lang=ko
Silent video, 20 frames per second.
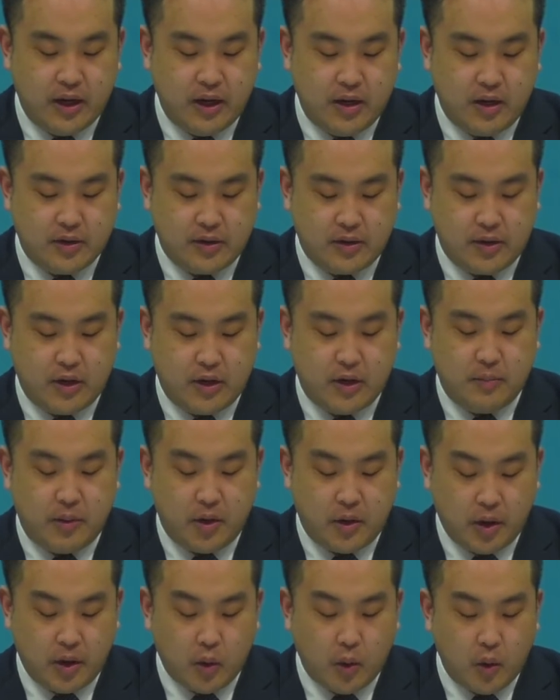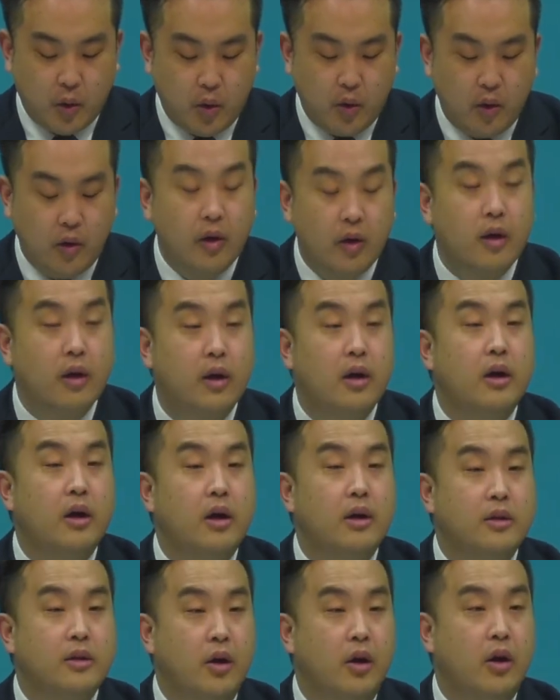여기는 것들을 버리고
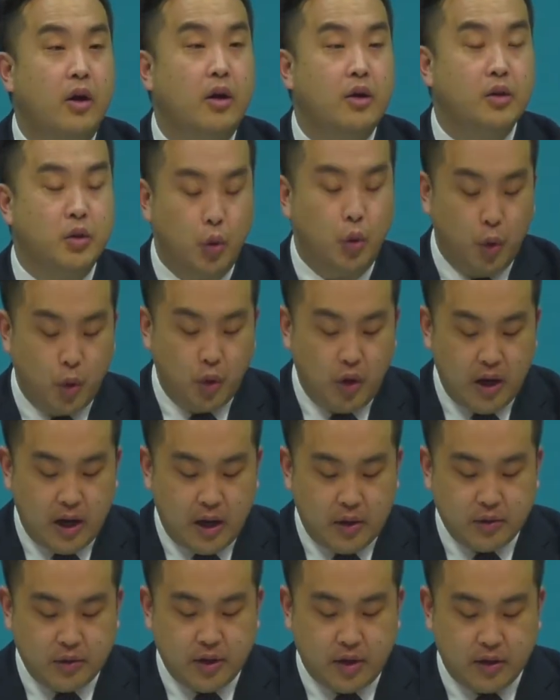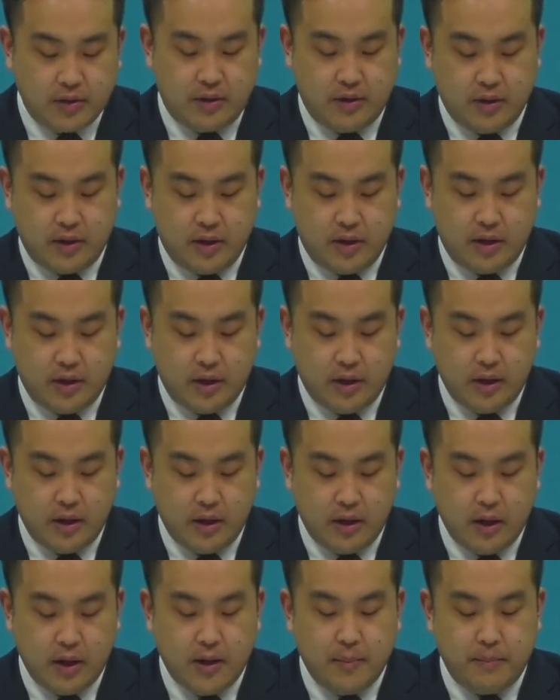더 놀라운 것들을
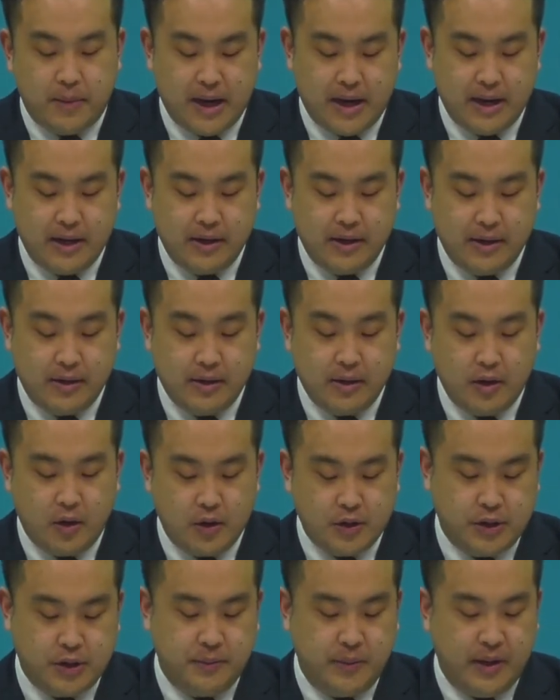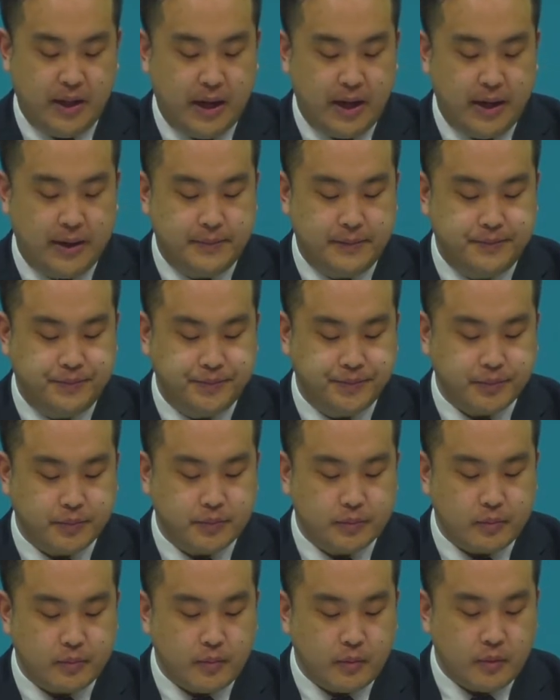바라는 것입니다.
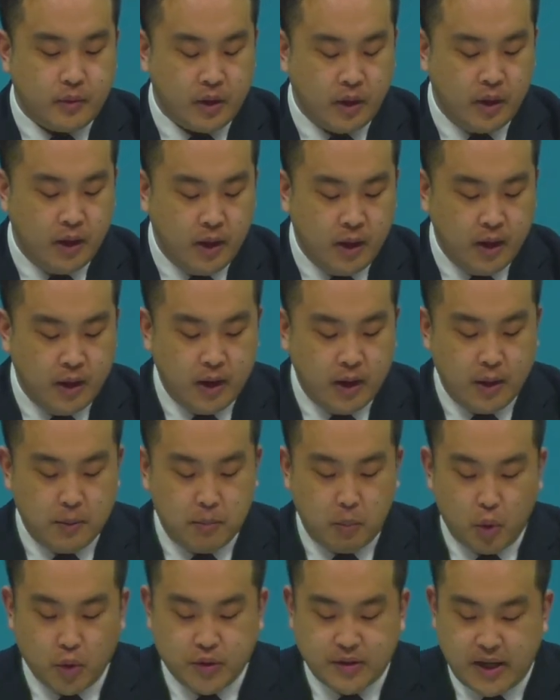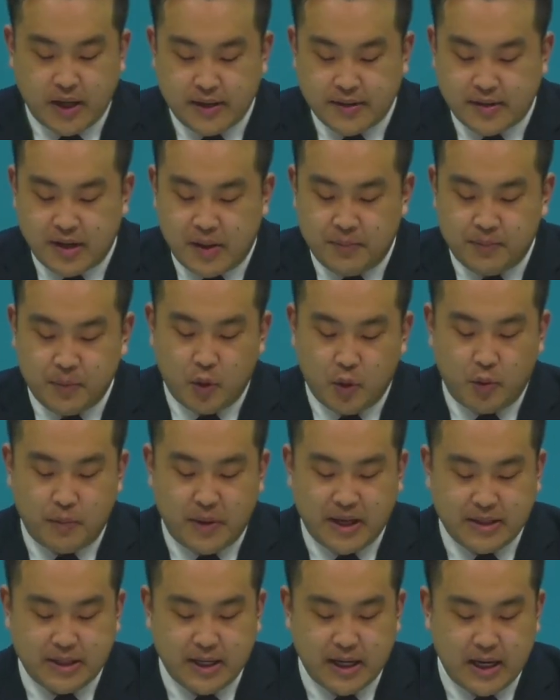모세의 삶도
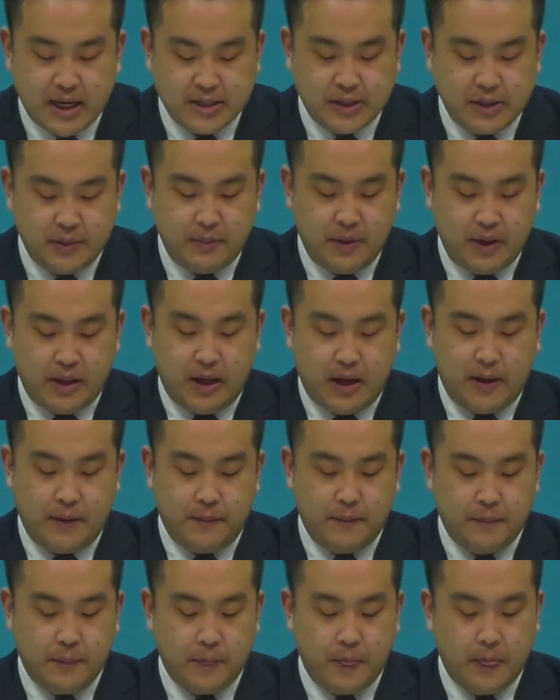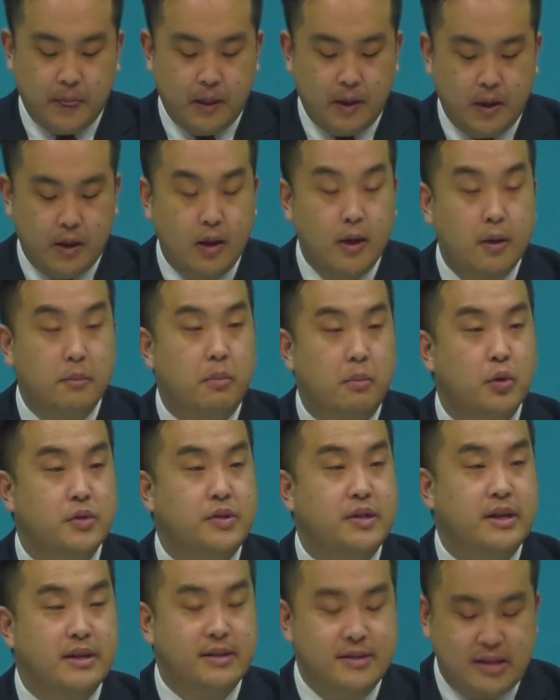마찬가지입니다.
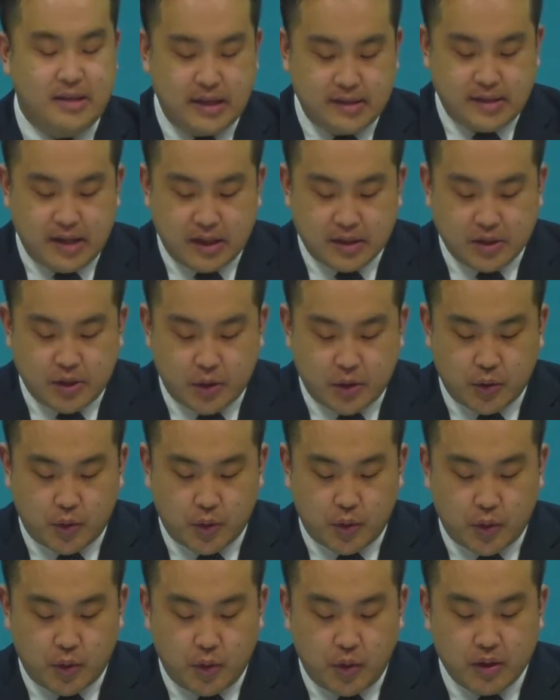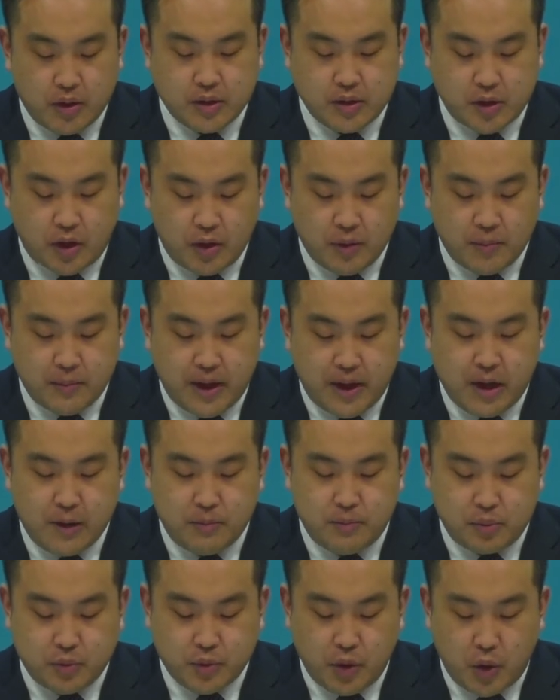모세는 세상적으로
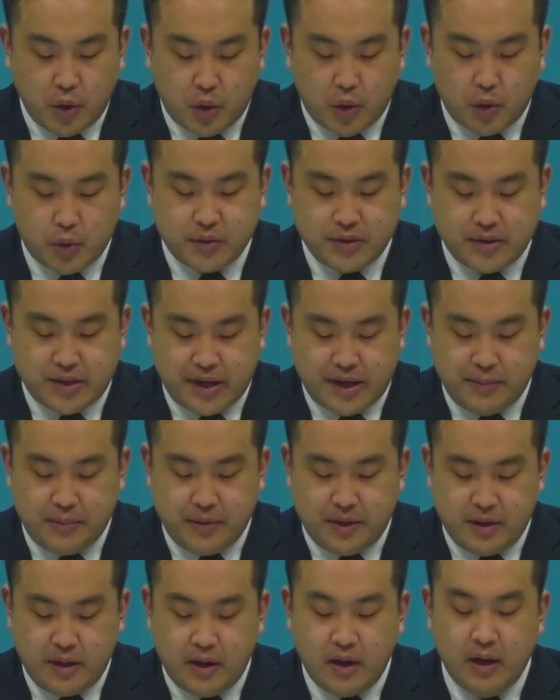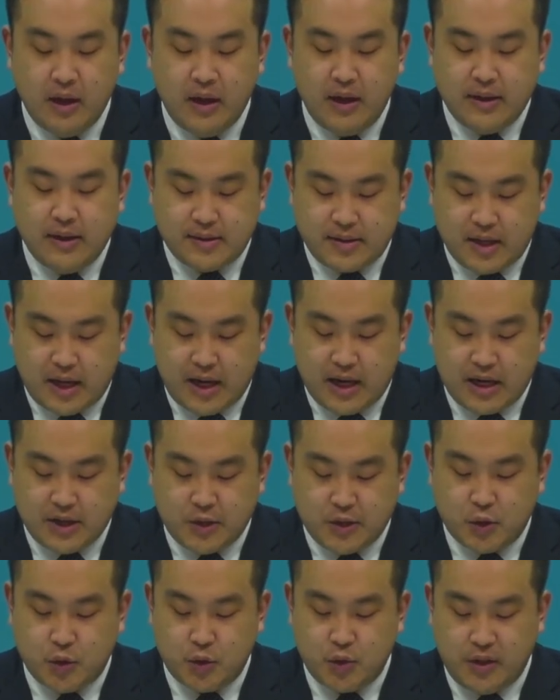정말 풍요로운 삶을
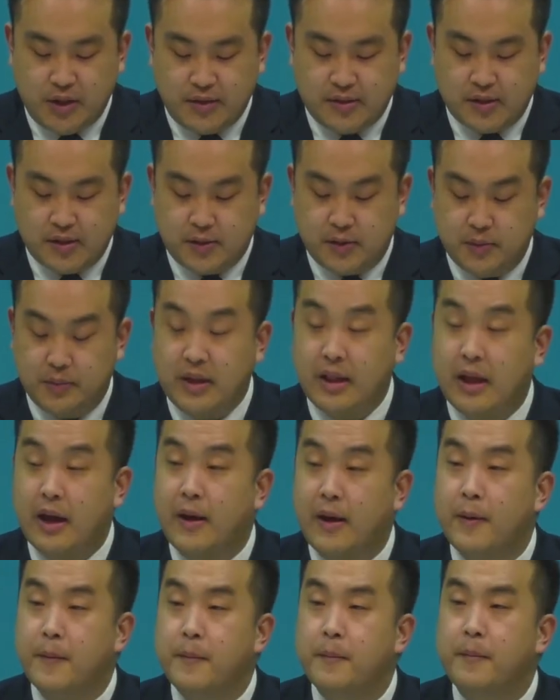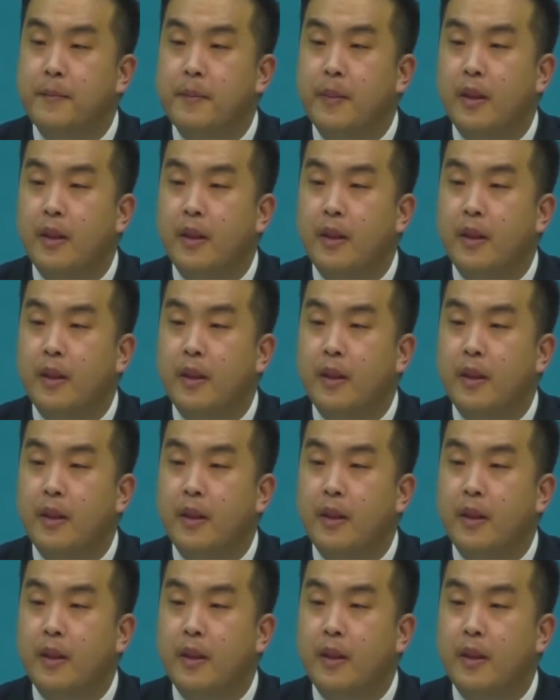살아갈 수 있었습니다.